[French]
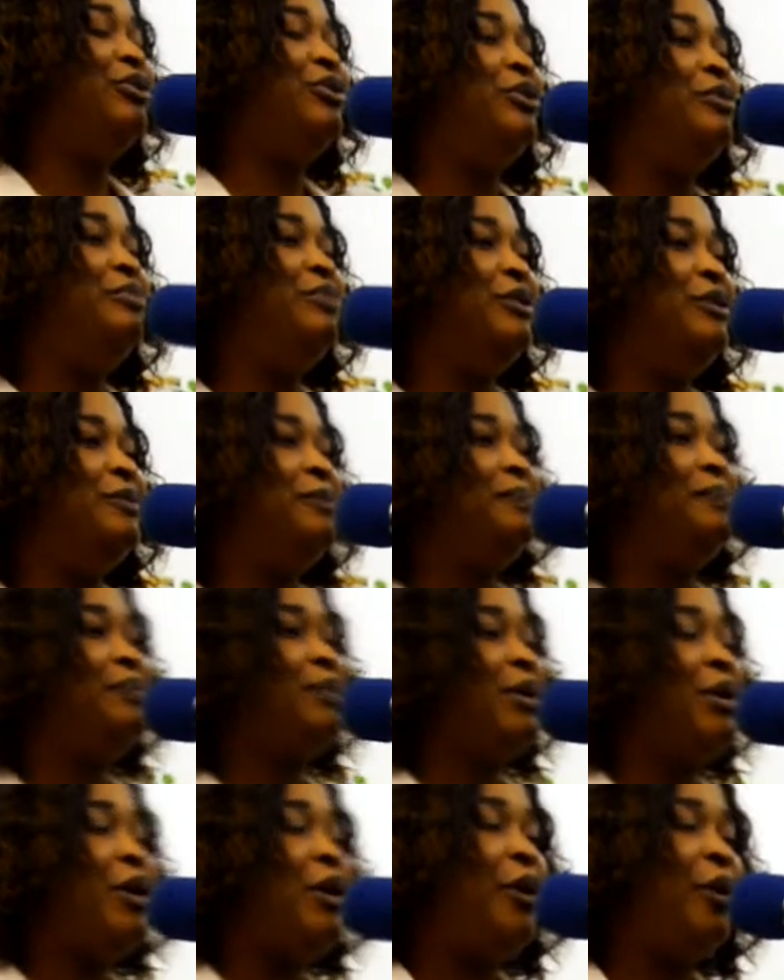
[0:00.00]
débit.
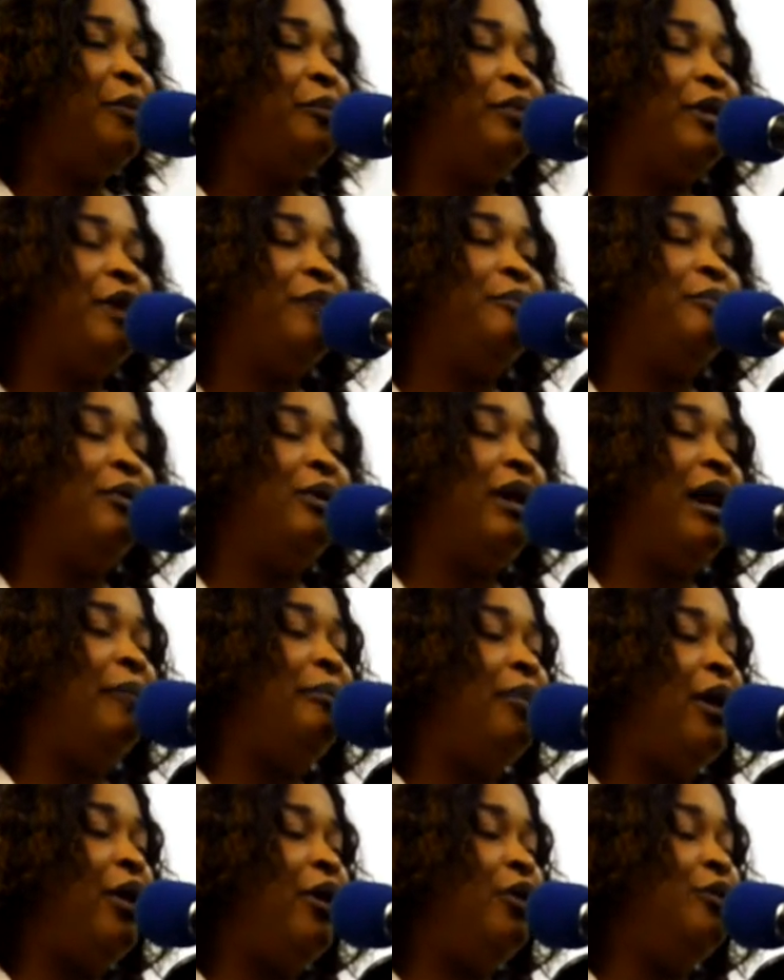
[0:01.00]
On prie pour la
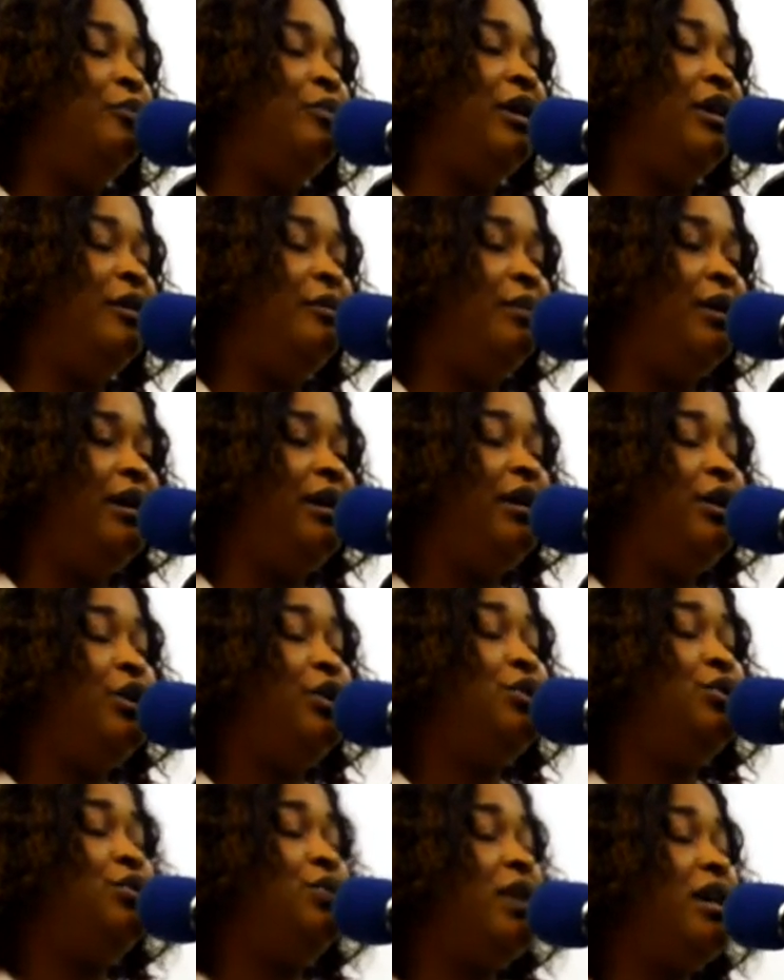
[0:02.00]
parole, bien-aimé.
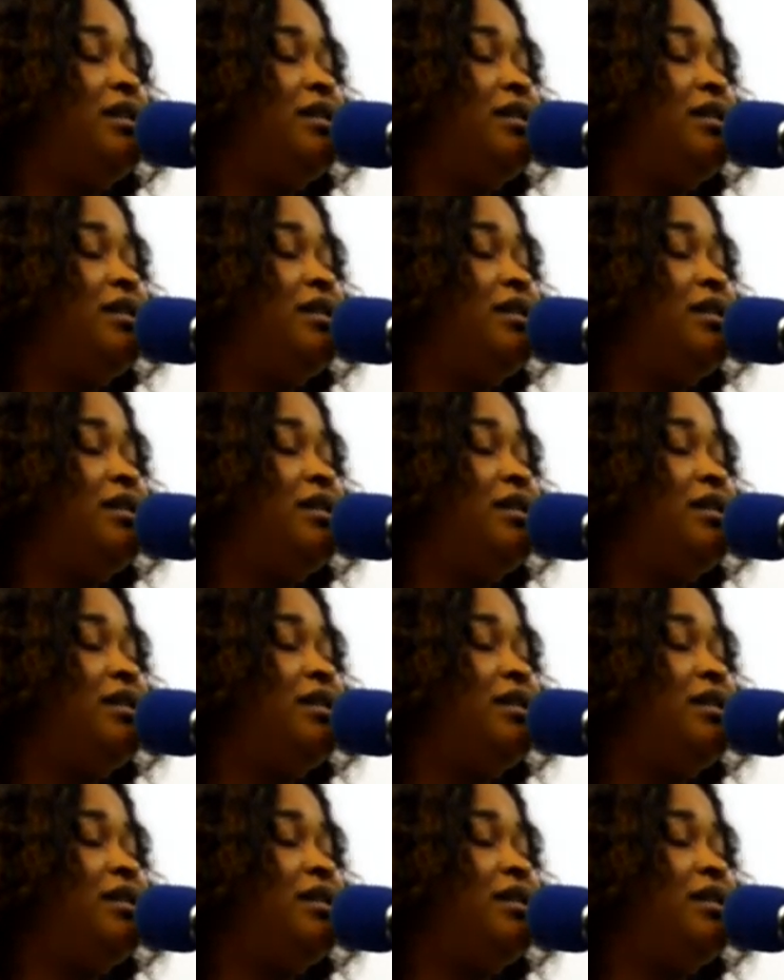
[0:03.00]
Dieu,